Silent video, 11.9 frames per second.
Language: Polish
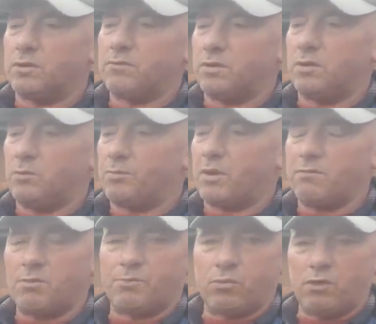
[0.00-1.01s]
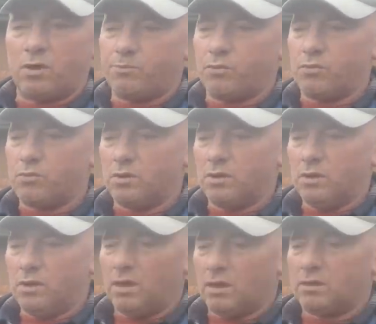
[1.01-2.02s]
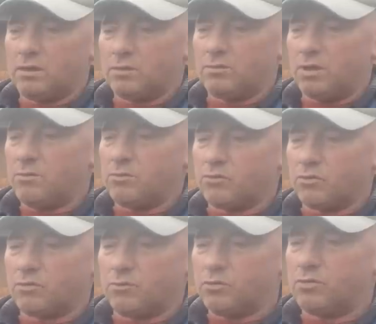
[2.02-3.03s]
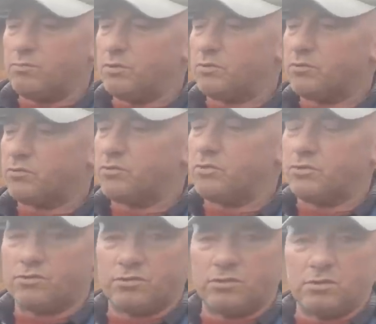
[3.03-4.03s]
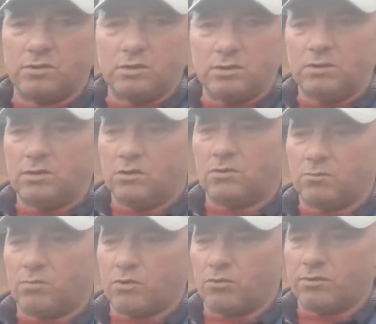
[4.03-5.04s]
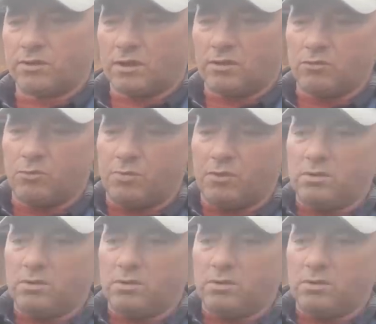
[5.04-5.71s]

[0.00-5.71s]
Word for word: Wiadomo, prawie pół na pół, a nie to bynajmniej czosnku musi być 30%, taka zupa,